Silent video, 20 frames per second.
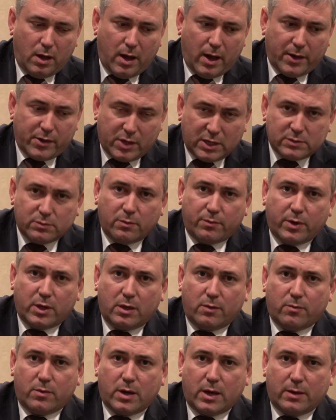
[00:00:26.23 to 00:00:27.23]
А сейчас мы
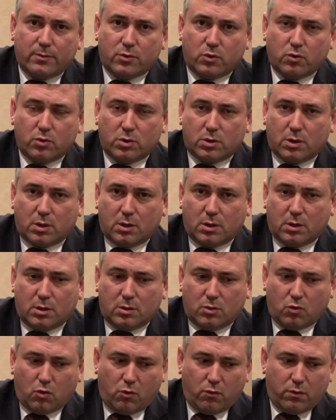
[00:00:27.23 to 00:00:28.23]
понимаем, что это
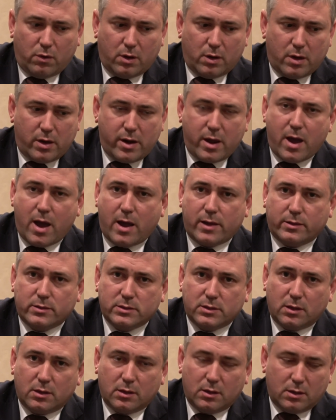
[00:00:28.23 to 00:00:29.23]
новая
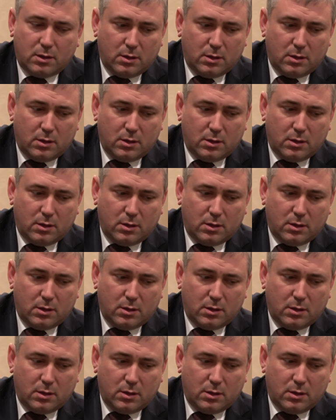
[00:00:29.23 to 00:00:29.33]
реальность,